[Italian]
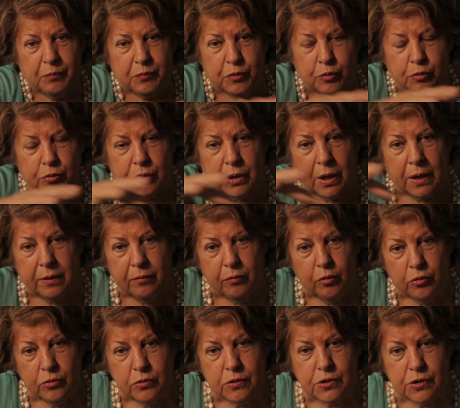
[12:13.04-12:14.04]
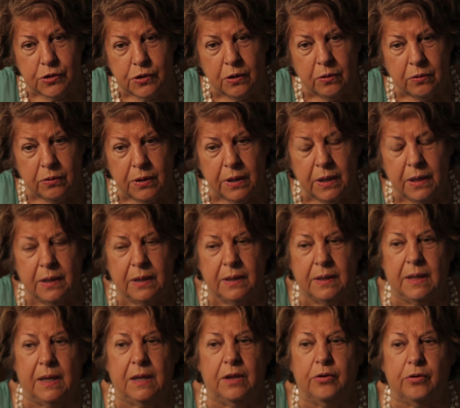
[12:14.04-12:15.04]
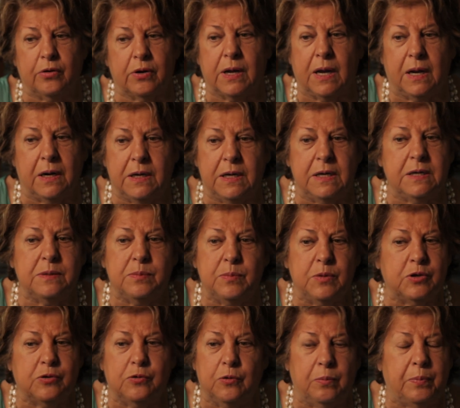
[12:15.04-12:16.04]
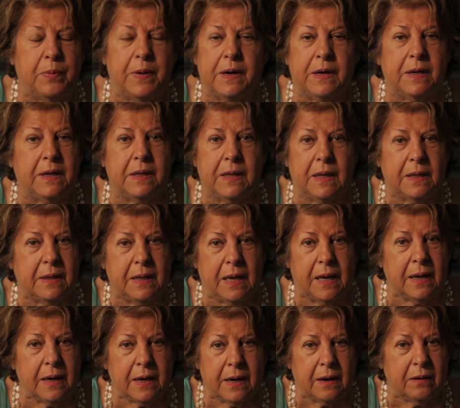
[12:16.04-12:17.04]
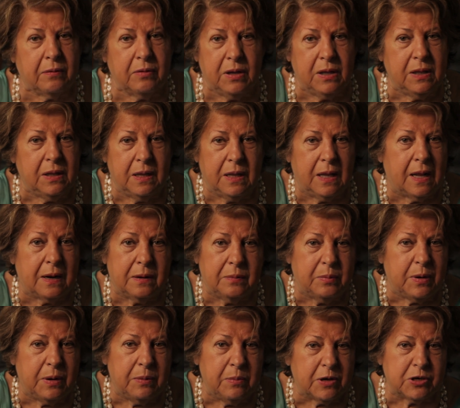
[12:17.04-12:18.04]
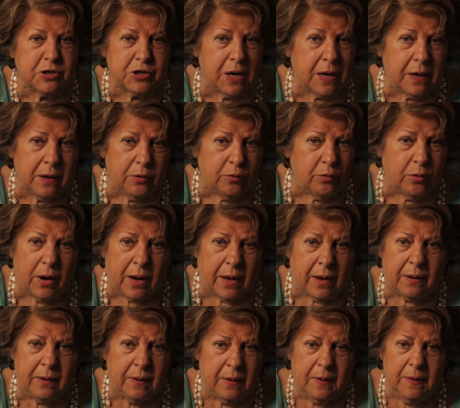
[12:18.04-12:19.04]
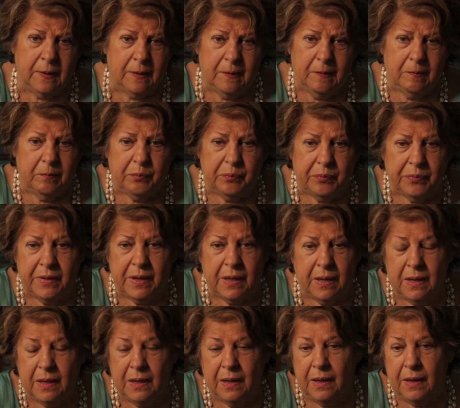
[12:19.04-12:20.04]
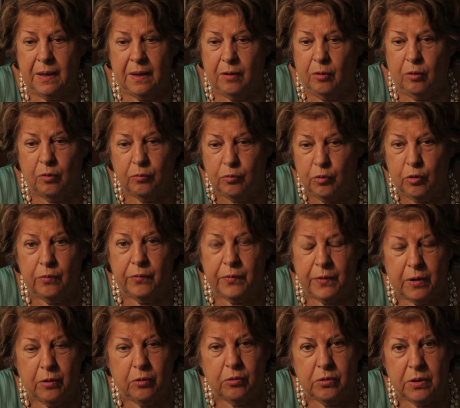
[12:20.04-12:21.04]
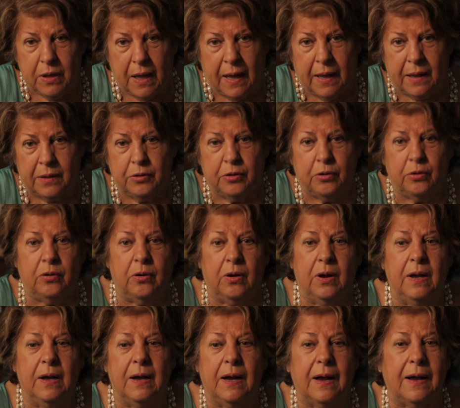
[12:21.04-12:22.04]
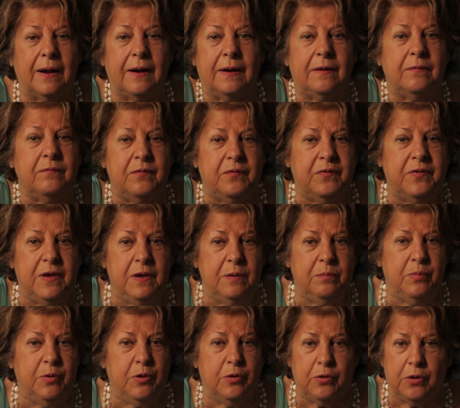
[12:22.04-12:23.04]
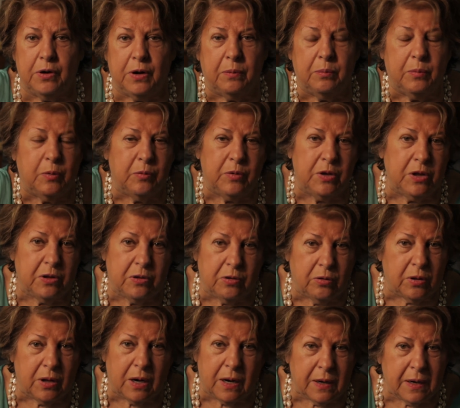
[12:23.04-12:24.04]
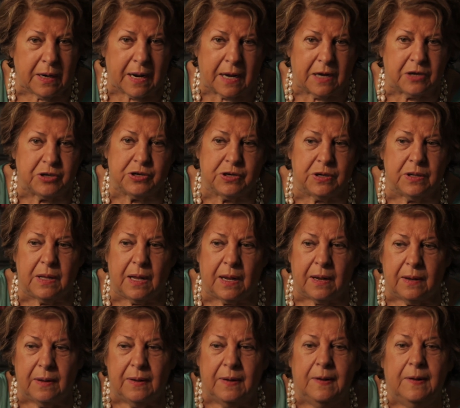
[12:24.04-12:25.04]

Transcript: tutta l'evoluzione degli organismi sul pianeta Terra, quindi dalla prima cellula eh, ovulo fecondato all'anfibio nel momento della nascita,